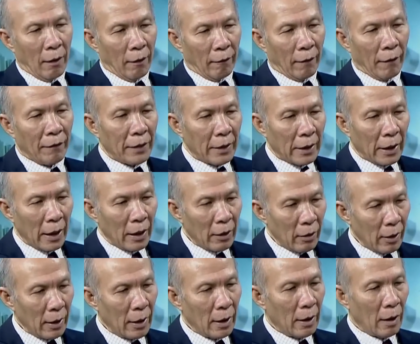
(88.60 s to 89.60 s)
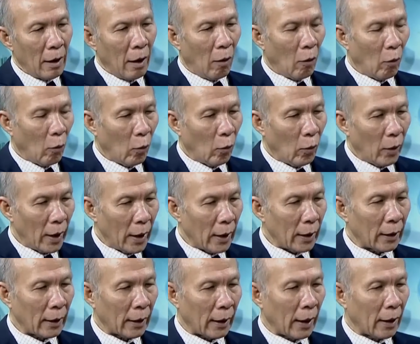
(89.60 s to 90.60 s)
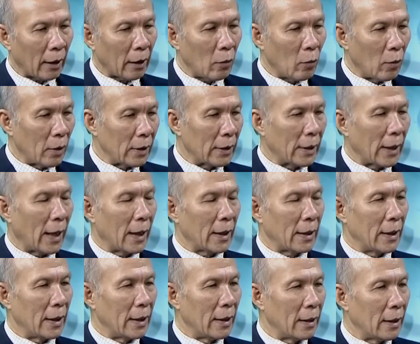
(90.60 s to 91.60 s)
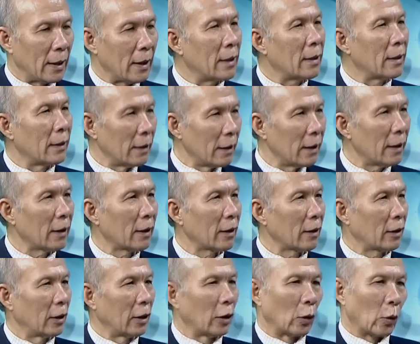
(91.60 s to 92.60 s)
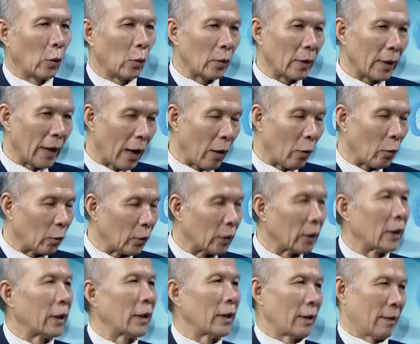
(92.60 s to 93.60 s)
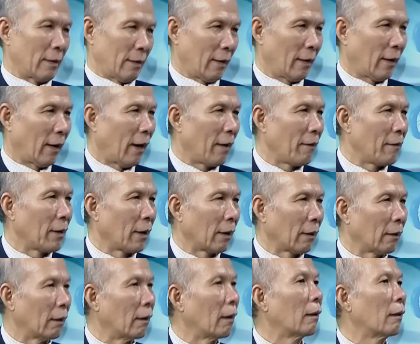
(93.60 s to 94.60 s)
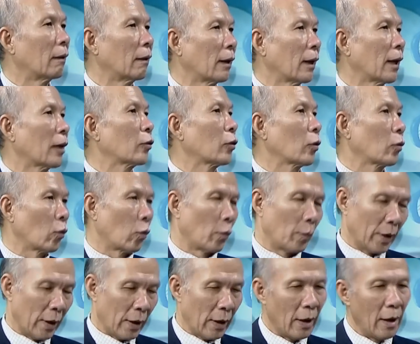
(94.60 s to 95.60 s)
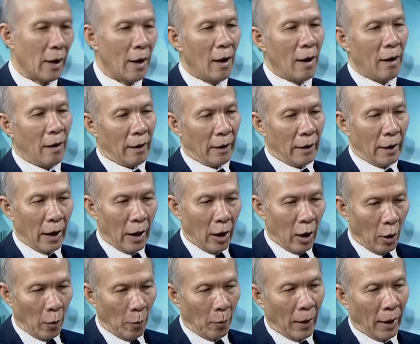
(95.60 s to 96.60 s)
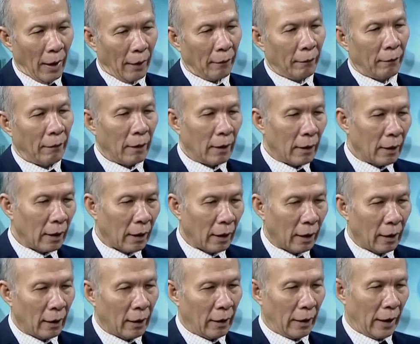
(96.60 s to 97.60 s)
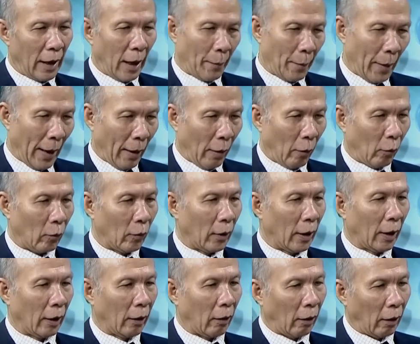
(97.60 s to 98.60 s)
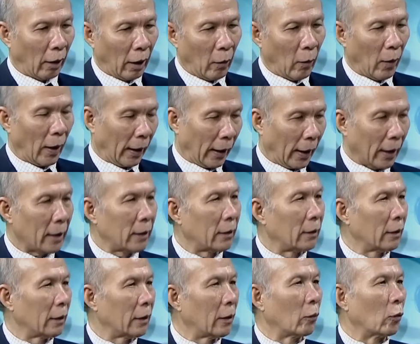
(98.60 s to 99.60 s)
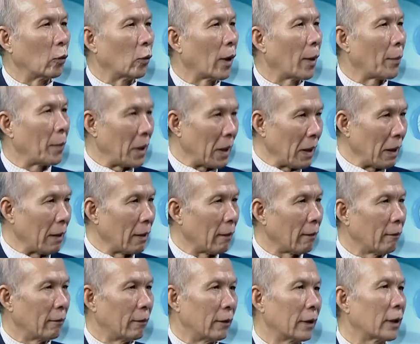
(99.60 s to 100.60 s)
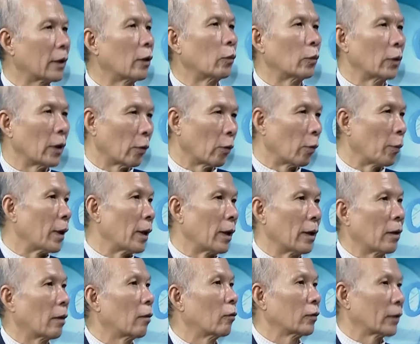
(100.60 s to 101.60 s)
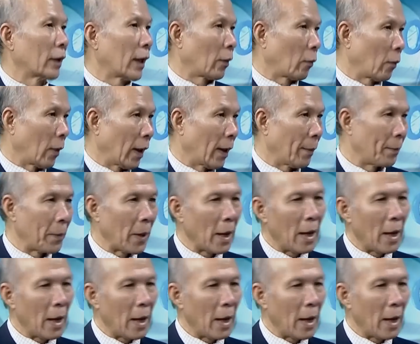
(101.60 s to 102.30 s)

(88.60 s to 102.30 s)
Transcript: Và vì thế cho nên hầu hết các cái quốc gia trên thế giới ấy, thì cũng đều thực hiện cái việc nâng cái lãi suất của mình để mà vừa đảm bảo là cái khoảng cách giữa đồng đô la Mỹ với cái đồng tiền của mình nó không xa quá.